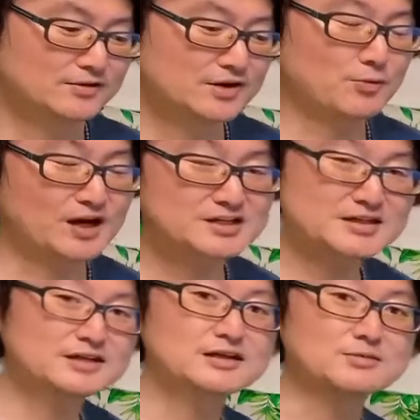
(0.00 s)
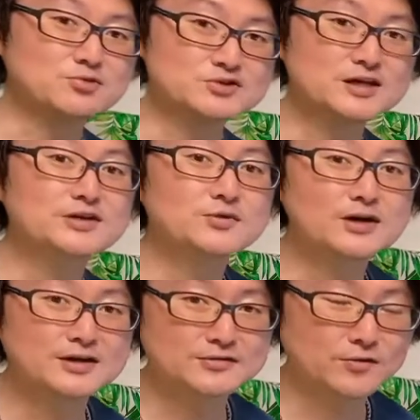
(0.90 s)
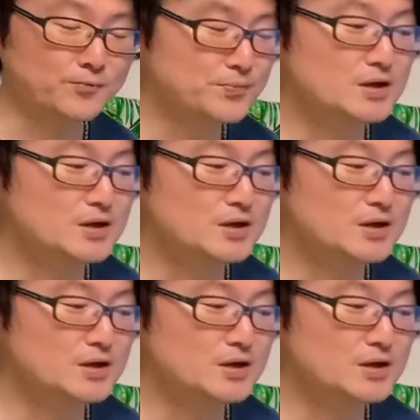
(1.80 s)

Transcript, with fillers: で分かち合ったりもしていくわけですよ。